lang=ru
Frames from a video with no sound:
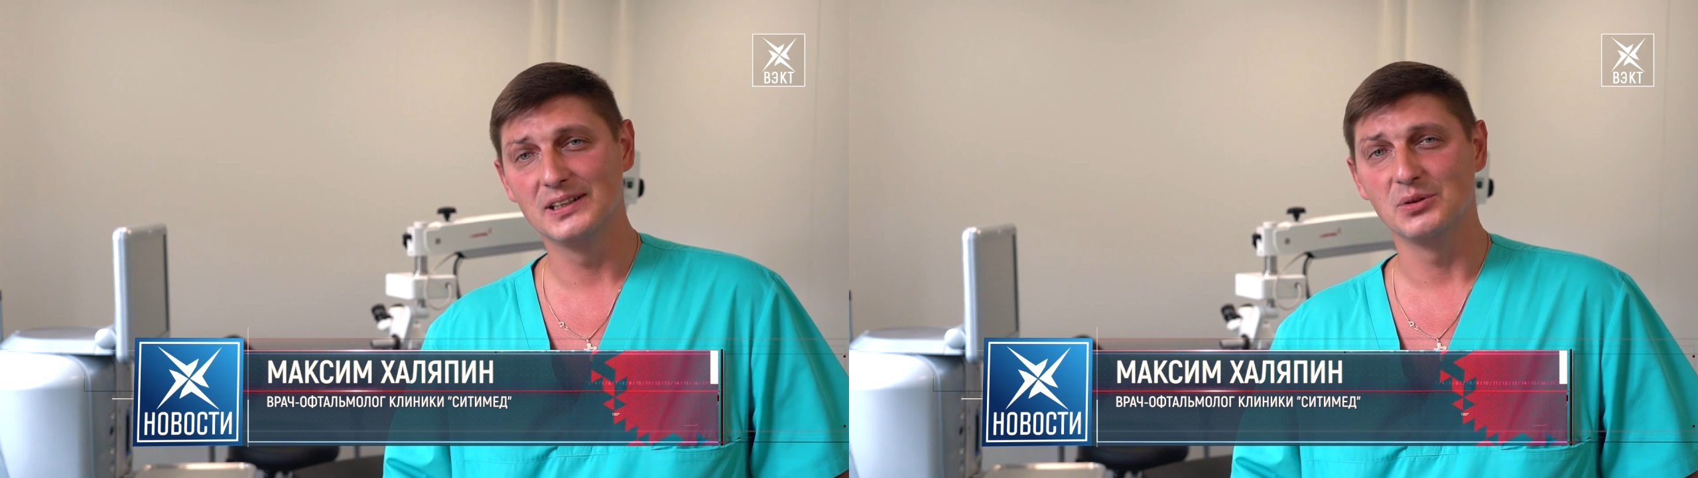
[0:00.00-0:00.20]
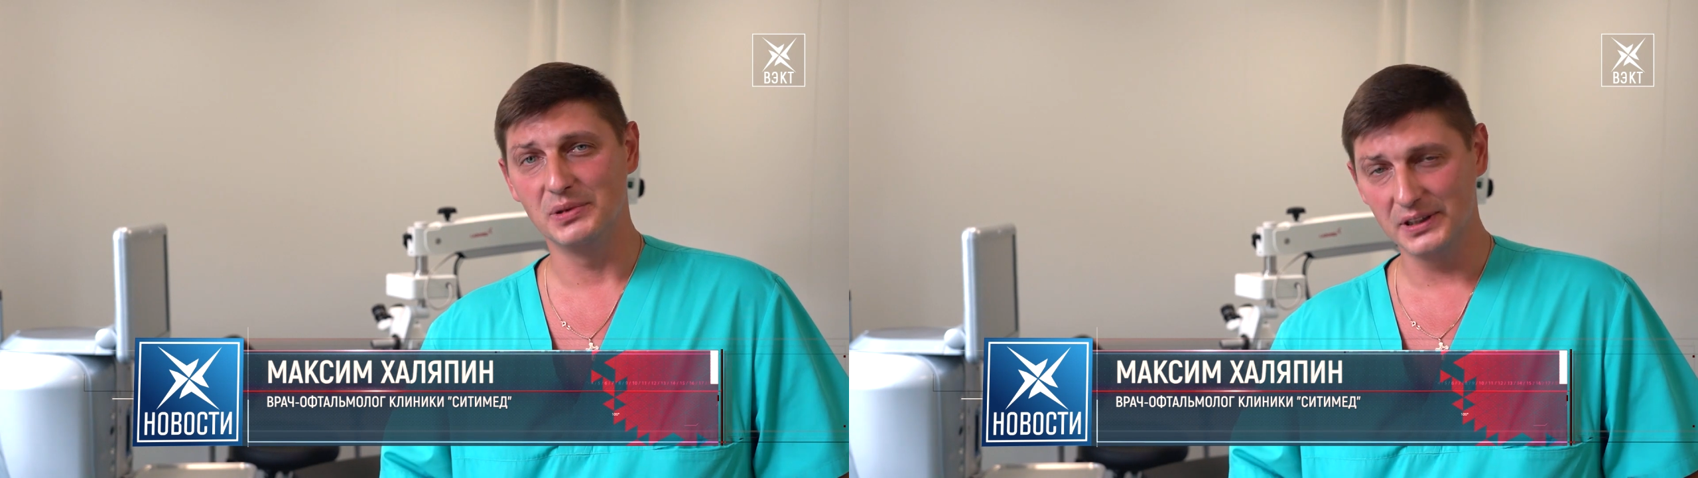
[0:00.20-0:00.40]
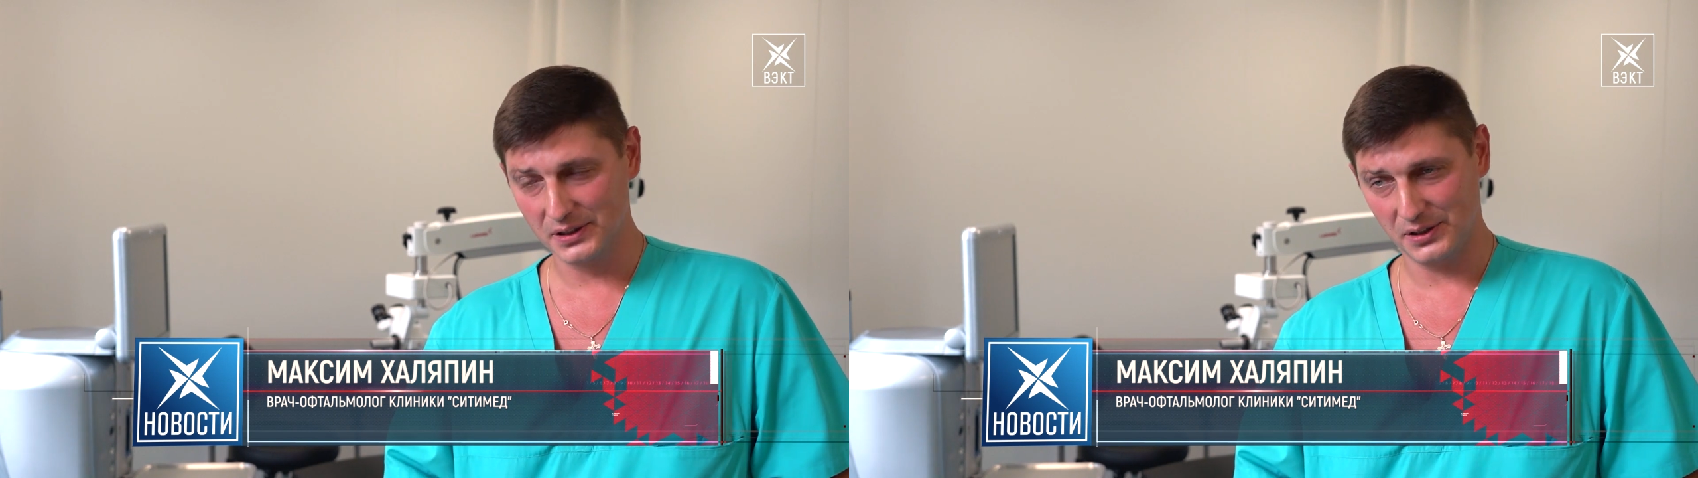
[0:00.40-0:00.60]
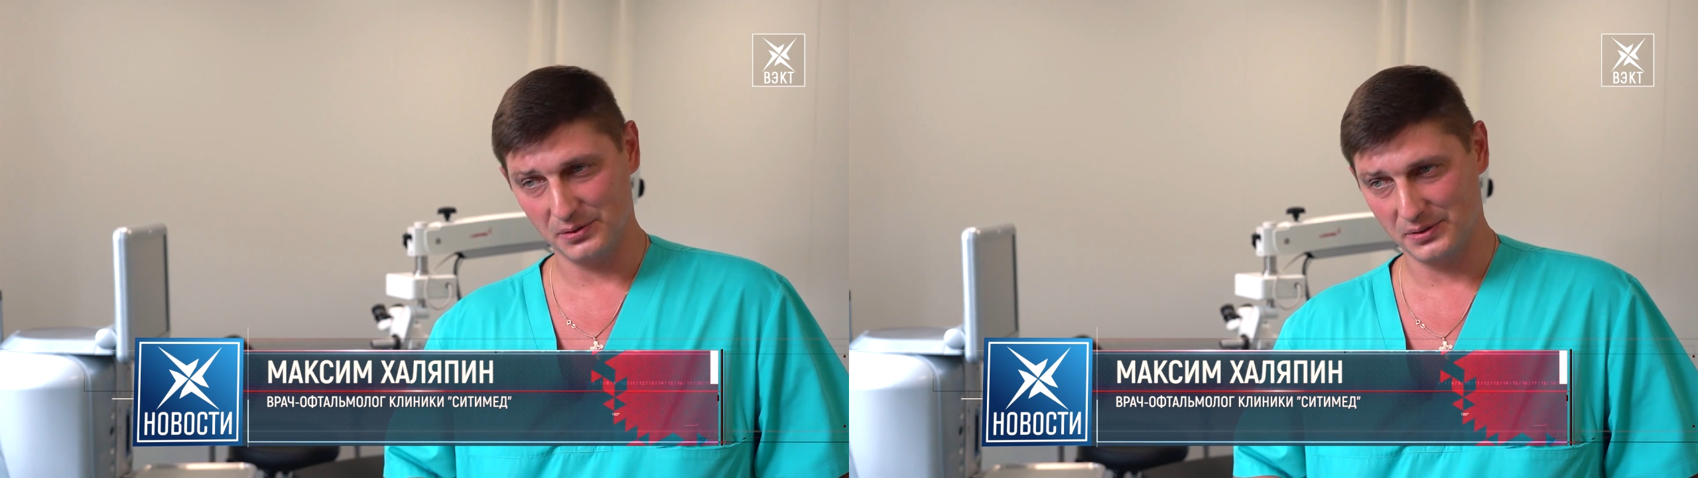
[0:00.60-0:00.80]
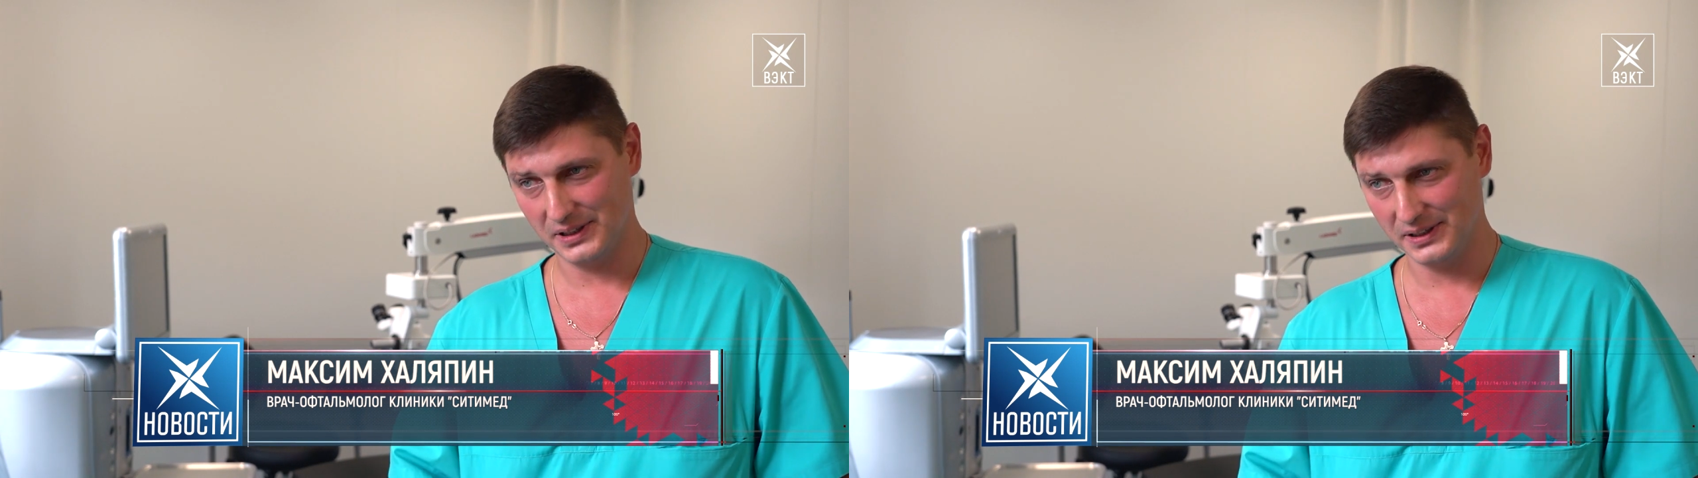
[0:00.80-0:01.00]
это
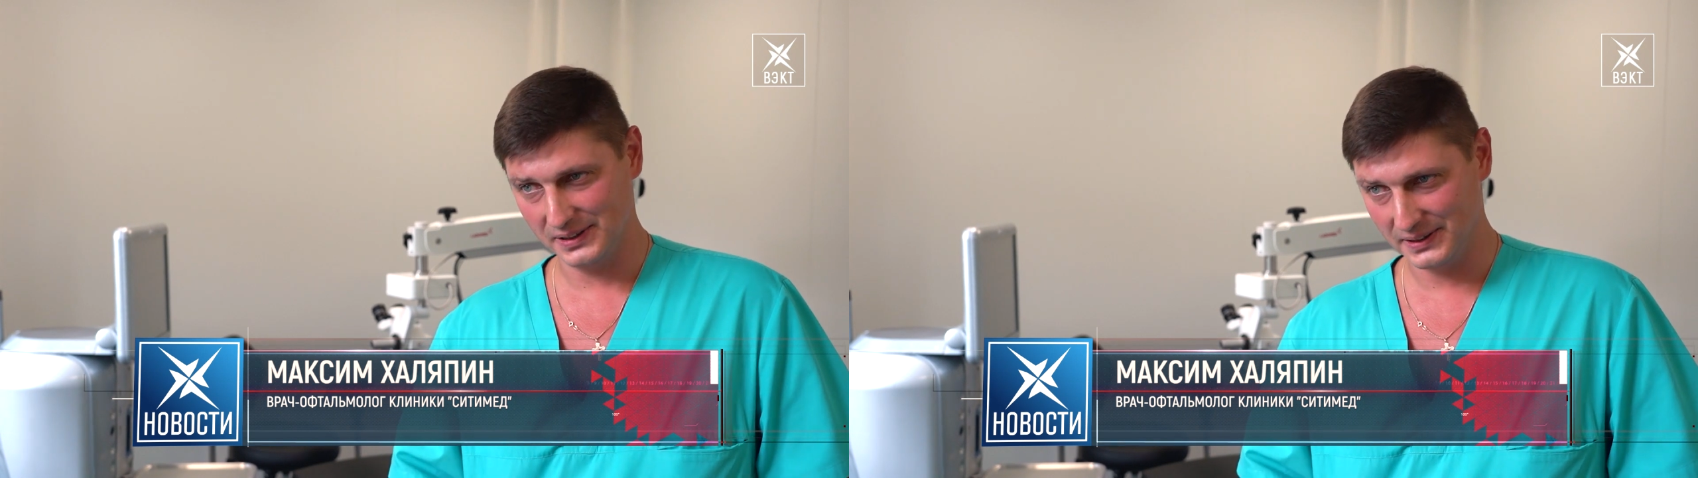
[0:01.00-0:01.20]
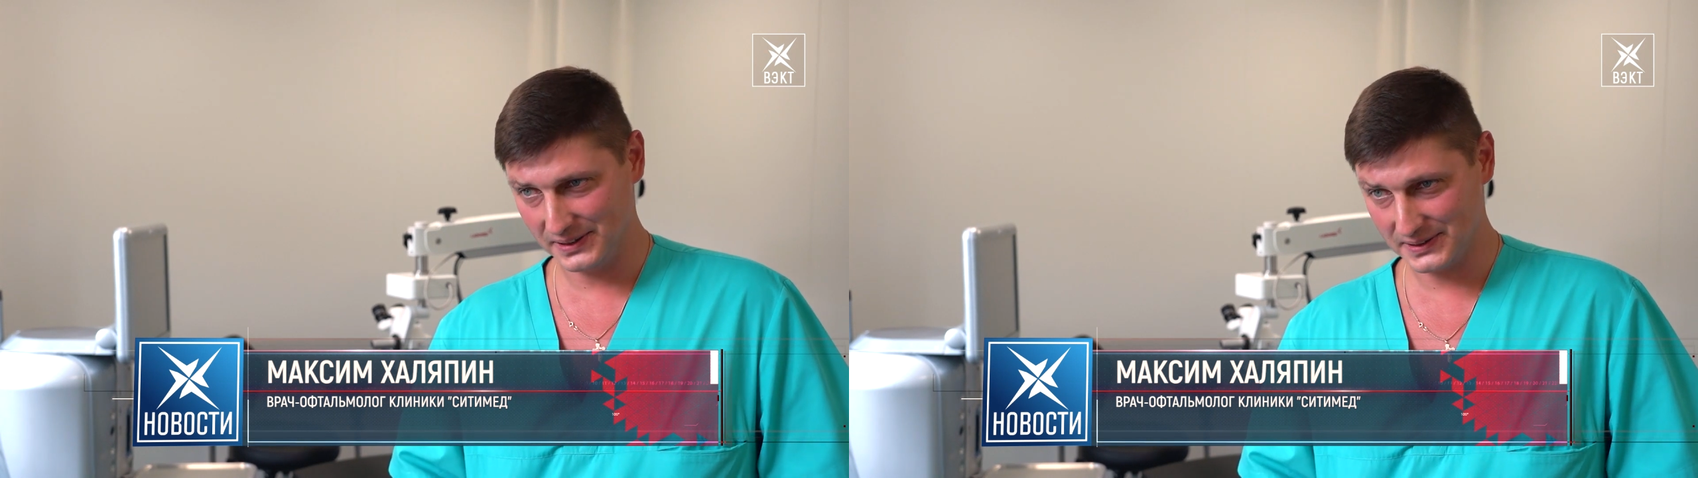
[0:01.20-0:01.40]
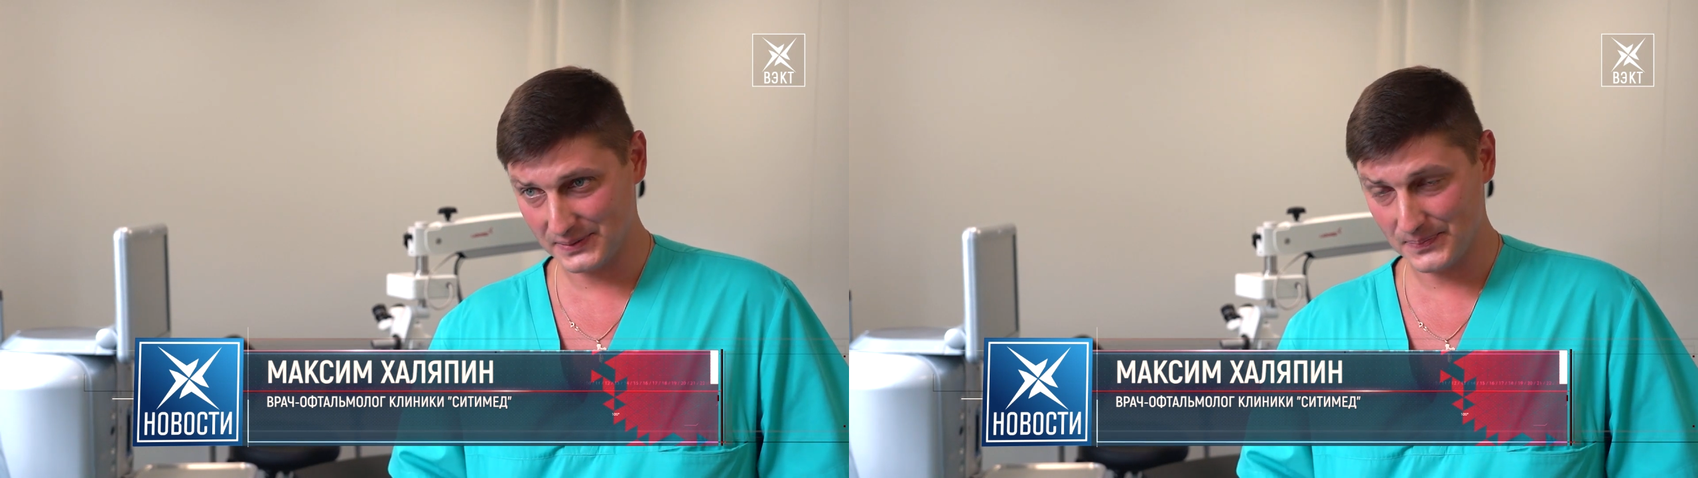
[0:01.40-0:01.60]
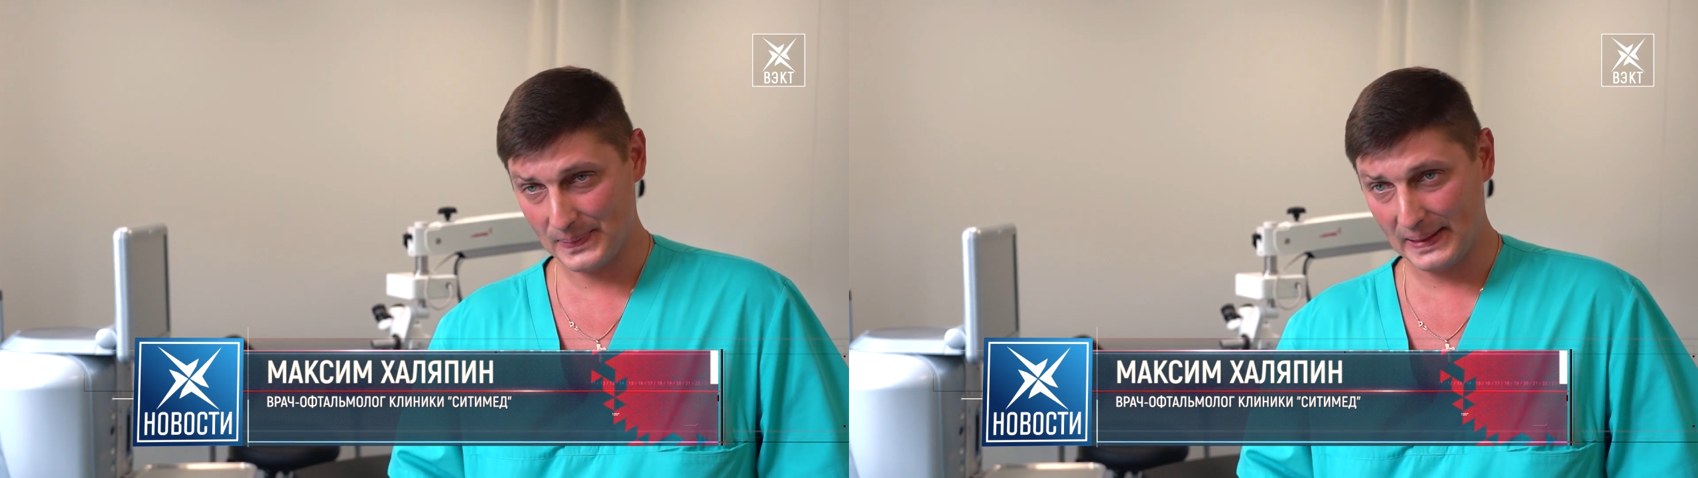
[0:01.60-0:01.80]
микрохирургия глаза.